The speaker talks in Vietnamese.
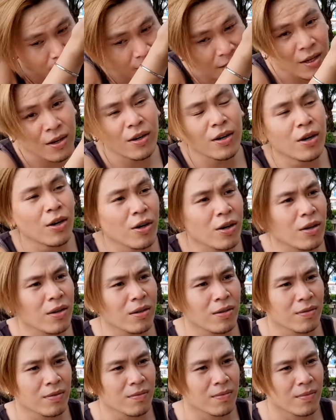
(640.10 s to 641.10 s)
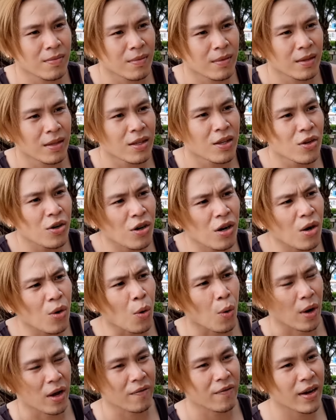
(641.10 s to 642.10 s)
dứa nướng dứa
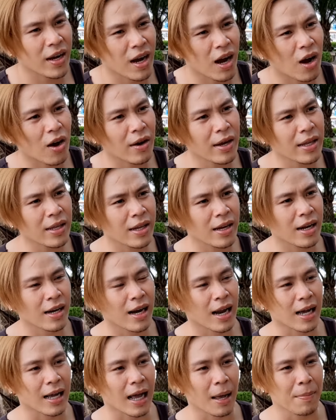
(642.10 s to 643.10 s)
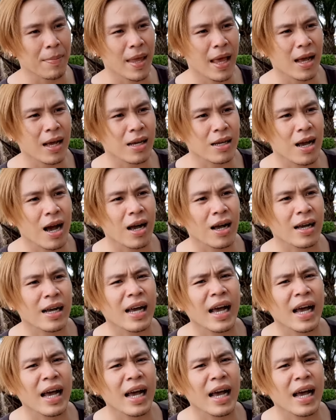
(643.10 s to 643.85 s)
quyện với khói cho nên là cảm giác cực